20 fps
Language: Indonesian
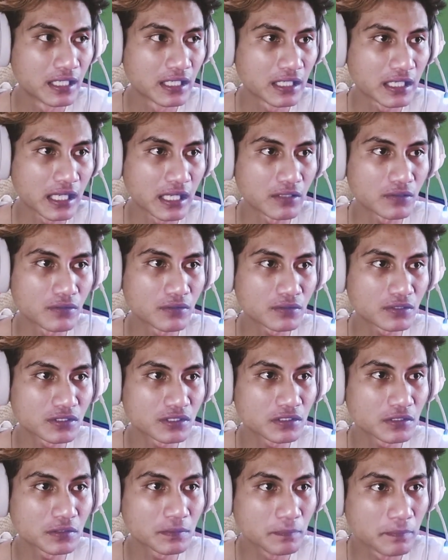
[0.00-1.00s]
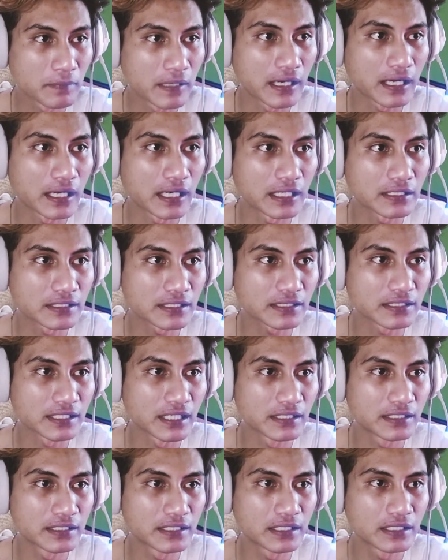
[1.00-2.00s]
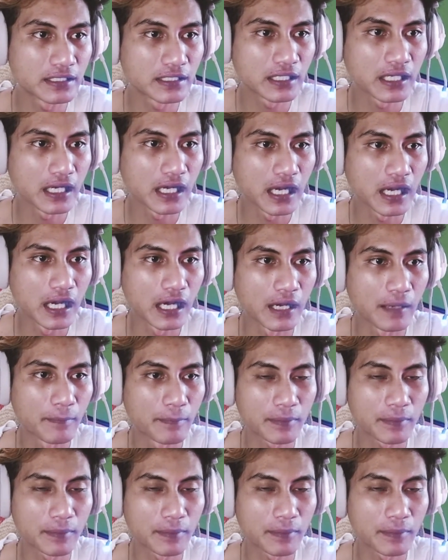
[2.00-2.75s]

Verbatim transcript: Lalu bakalan terjadi uh,